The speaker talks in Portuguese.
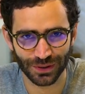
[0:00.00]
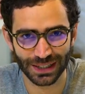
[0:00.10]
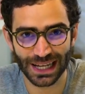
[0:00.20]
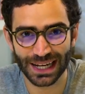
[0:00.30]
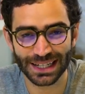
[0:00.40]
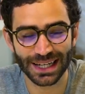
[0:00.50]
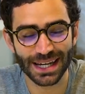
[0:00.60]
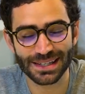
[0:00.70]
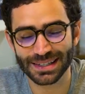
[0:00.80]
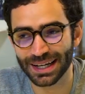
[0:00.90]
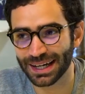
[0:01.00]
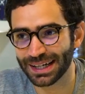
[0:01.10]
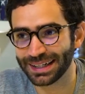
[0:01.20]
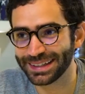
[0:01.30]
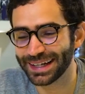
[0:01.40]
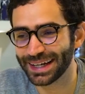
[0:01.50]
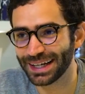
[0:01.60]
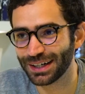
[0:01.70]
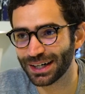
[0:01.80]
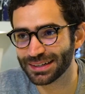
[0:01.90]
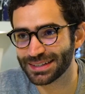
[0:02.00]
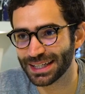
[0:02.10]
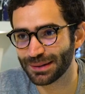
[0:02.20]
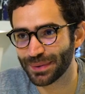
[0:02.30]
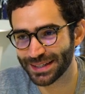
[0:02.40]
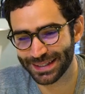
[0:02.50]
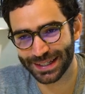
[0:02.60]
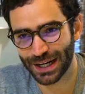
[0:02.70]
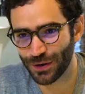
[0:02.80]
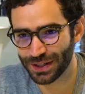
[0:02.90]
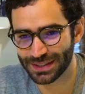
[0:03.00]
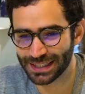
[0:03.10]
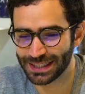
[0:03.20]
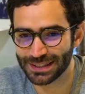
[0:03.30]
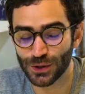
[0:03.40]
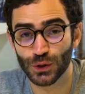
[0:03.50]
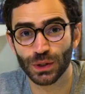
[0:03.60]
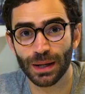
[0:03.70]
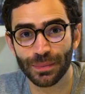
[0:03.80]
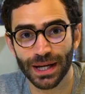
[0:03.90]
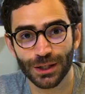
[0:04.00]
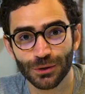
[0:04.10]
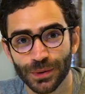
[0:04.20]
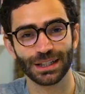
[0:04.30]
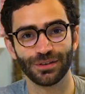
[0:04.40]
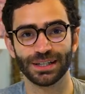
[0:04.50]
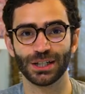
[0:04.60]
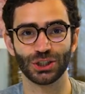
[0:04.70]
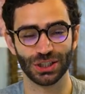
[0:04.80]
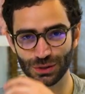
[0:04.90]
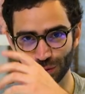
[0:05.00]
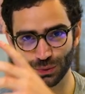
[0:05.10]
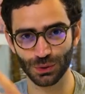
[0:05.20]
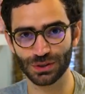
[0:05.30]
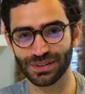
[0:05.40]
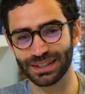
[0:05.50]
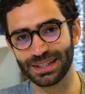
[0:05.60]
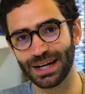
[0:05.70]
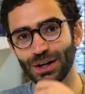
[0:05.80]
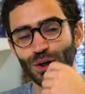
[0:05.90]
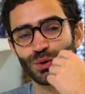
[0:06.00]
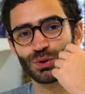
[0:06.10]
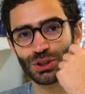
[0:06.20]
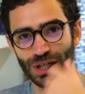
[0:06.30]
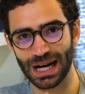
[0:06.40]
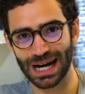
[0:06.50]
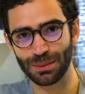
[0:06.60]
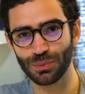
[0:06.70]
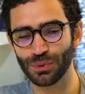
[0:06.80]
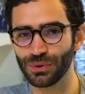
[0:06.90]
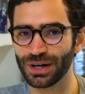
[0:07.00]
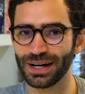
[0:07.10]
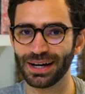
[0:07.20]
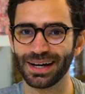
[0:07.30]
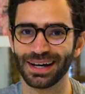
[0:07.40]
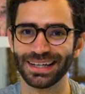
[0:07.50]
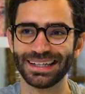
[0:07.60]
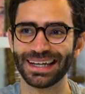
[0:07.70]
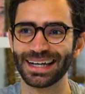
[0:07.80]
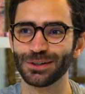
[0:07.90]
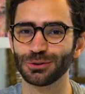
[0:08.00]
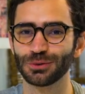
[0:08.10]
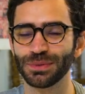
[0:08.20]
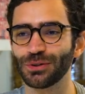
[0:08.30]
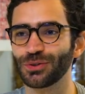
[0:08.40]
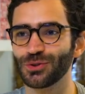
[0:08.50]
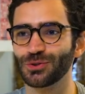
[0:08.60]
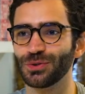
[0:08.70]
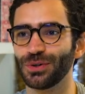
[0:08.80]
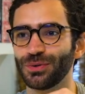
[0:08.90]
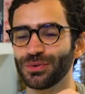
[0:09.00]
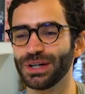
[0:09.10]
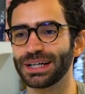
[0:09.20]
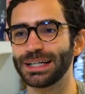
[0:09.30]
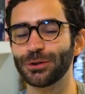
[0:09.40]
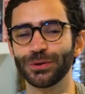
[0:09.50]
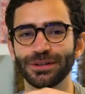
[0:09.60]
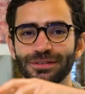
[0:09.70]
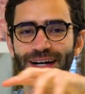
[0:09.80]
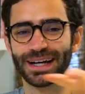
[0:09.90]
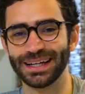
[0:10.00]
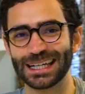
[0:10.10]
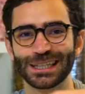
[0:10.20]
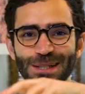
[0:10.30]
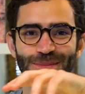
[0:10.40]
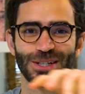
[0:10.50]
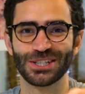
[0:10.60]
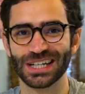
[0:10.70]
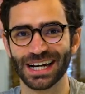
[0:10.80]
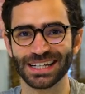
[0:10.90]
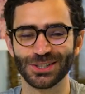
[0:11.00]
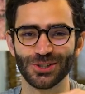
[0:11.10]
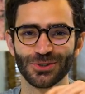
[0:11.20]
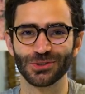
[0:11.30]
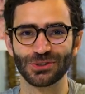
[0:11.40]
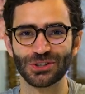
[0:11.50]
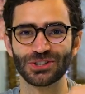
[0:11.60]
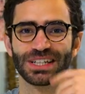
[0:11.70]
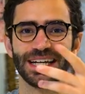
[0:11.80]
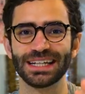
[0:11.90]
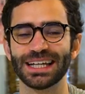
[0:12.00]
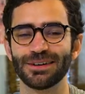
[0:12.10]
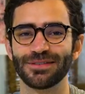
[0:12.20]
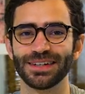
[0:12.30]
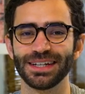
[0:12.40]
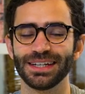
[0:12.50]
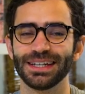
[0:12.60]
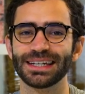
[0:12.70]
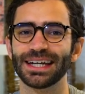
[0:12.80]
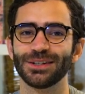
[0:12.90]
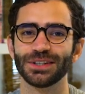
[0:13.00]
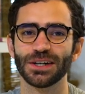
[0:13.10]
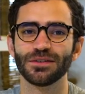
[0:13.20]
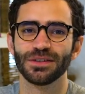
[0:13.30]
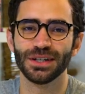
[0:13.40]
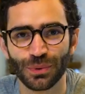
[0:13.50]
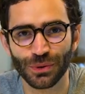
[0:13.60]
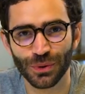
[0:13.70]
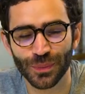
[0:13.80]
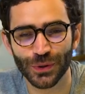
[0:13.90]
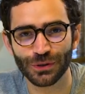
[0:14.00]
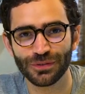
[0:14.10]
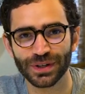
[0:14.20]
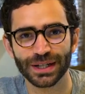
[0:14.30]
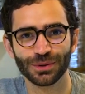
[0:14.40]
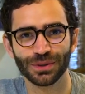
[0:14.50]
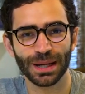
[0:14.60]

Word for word: E aí esse é, é, né, é, a cena mais legal, que é a cena desse julgamento. Então vai estar Jesus, vai estar o diabo, uh, e aí o, meio que o João Vilo ele vai intermediar as discussões de quem deve ir e quem não deve ir pro, pro inferno.